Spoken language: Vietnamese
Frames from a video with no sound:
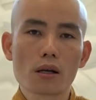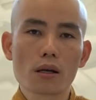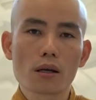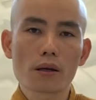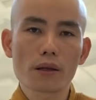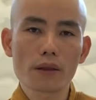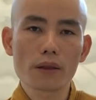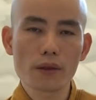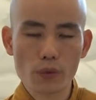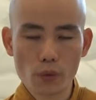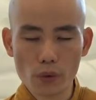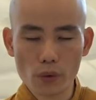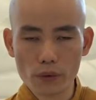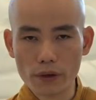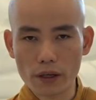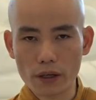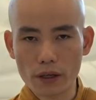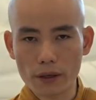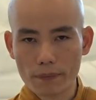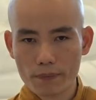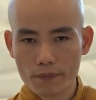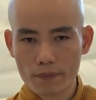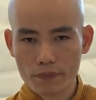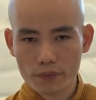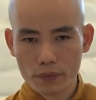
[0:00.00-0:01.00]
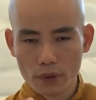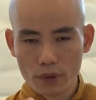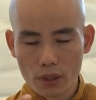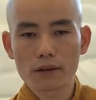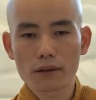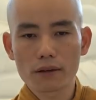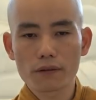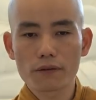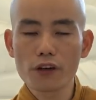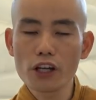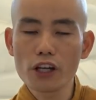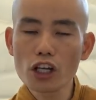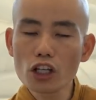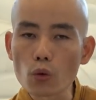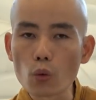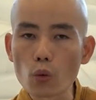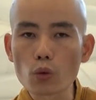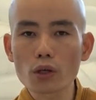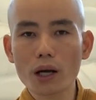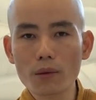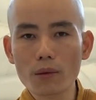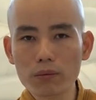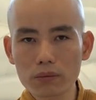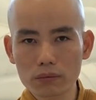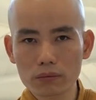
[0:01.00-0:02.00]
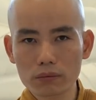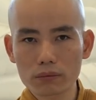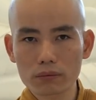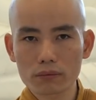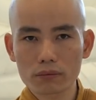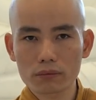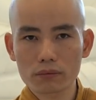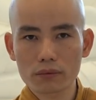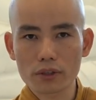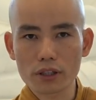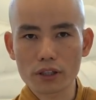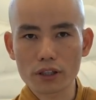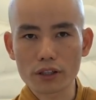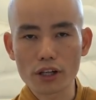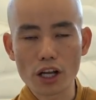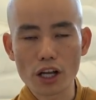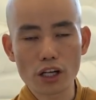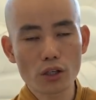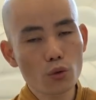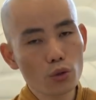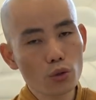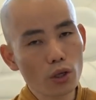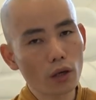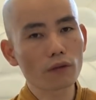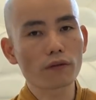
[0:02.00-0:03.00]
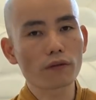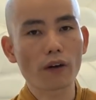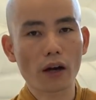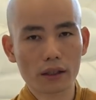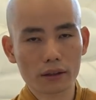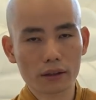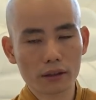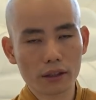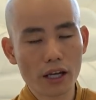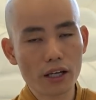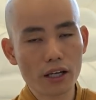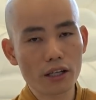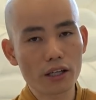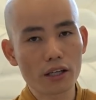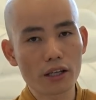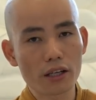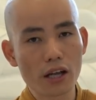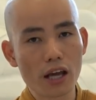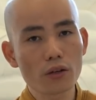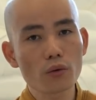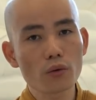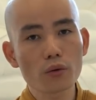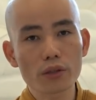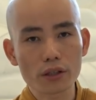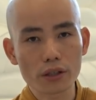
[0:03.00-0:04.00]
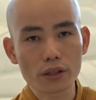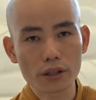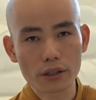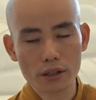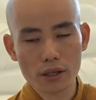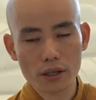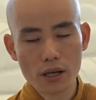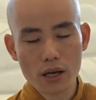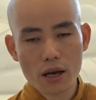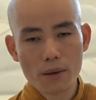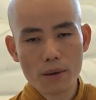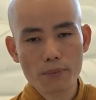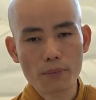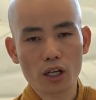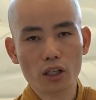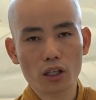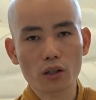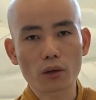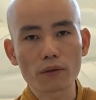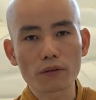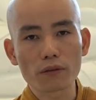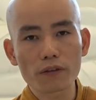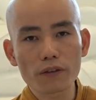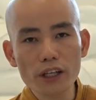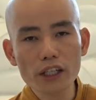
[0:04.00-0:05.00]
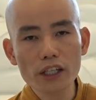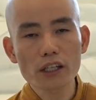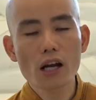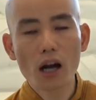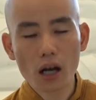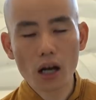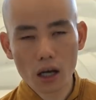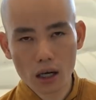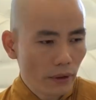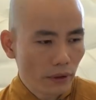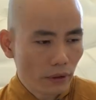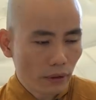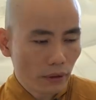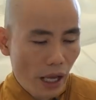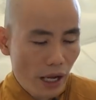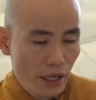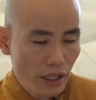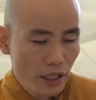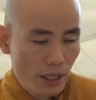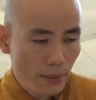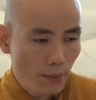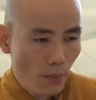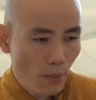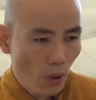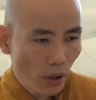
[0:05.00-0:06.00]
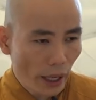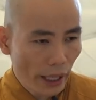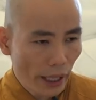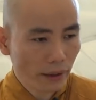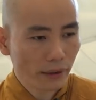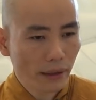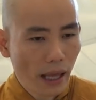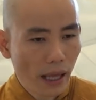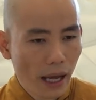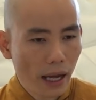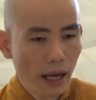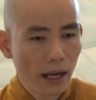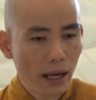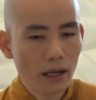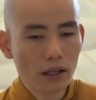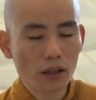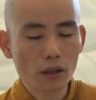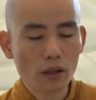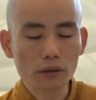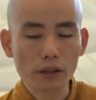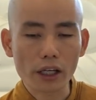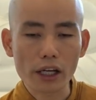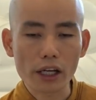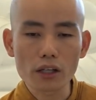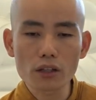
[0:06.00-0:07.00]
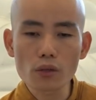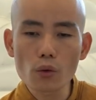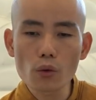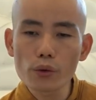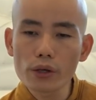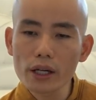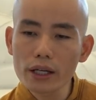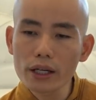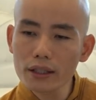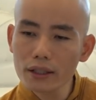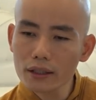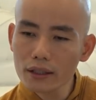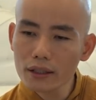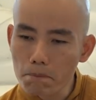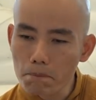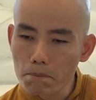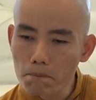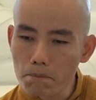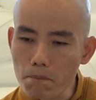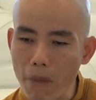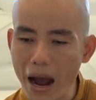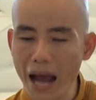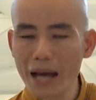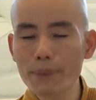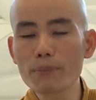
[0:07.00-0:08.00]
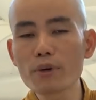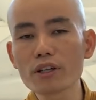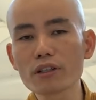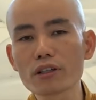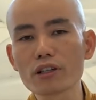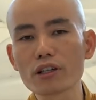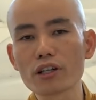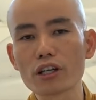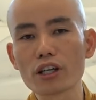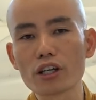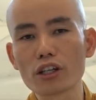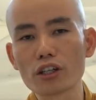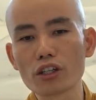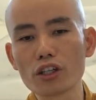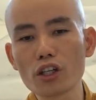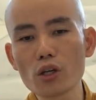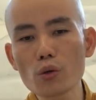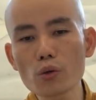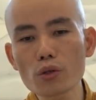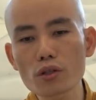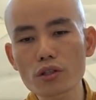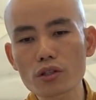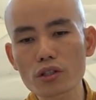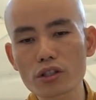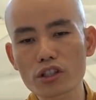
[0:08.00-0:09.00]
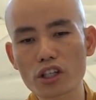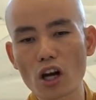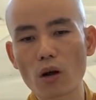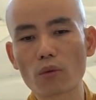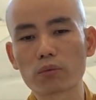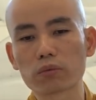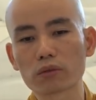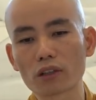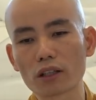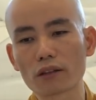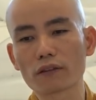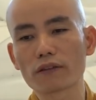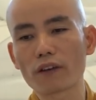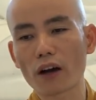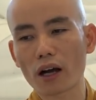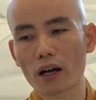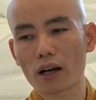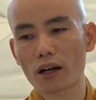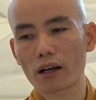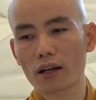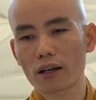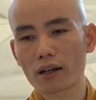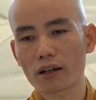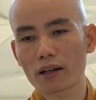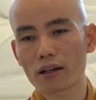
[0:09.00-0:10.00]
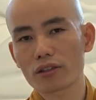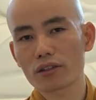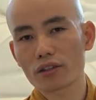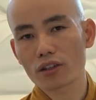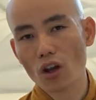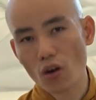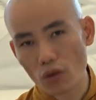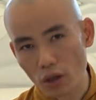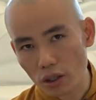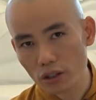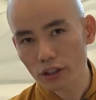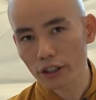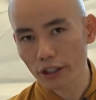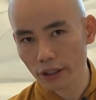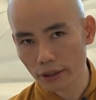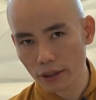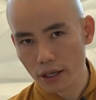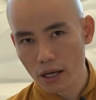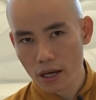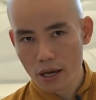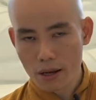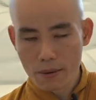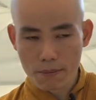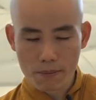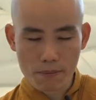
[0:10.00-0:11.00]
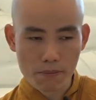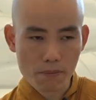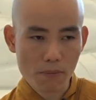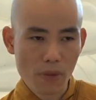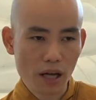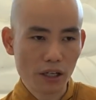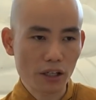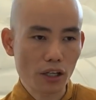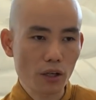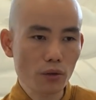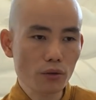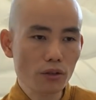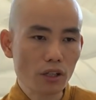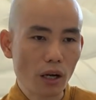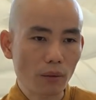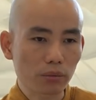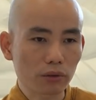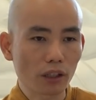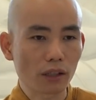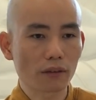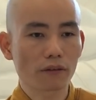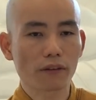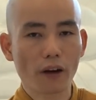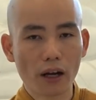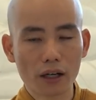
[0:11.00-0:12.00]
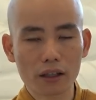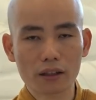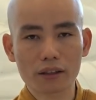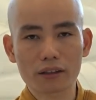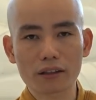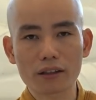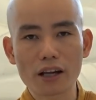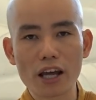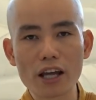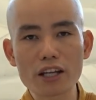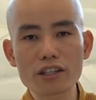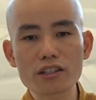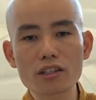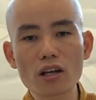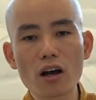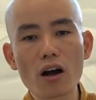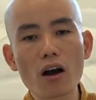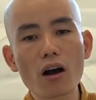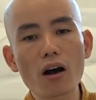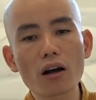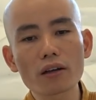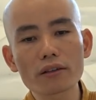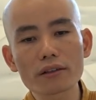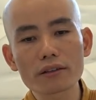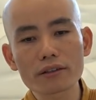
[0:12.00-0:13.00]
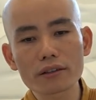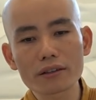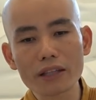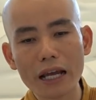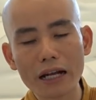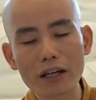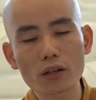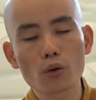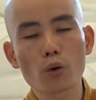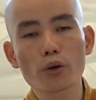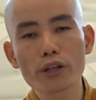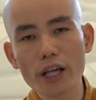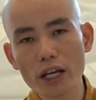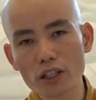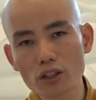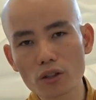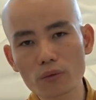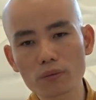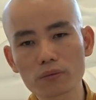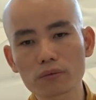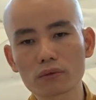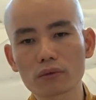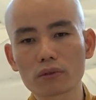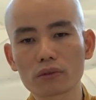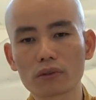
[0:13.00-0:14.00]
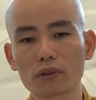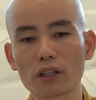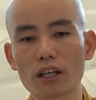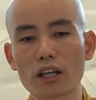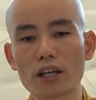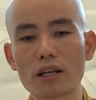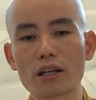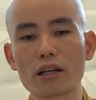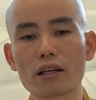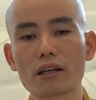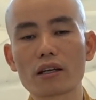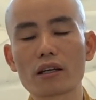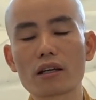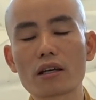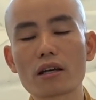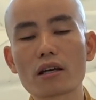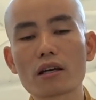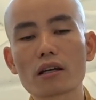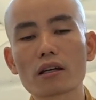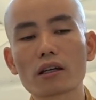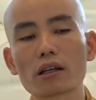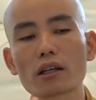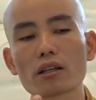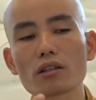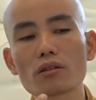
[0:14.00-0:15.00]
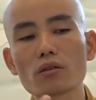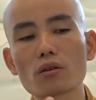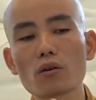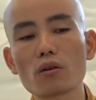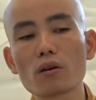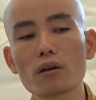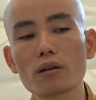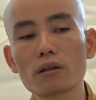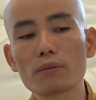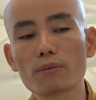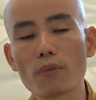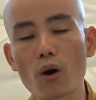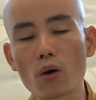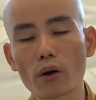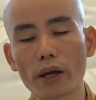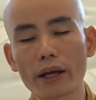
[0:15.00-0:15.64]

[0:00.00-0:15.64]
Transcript: Kính thưa quý vị, phí ngũ cốc để nuôi con vật thay vì để nuôi người, mà là còn phí đất. Thay vì một hecta có thể nuôi đến ba mươi người nếu trồng thực vật cho con người, mà nếu trồng thực vật để cho chăn nuôi gia súc thì cái số một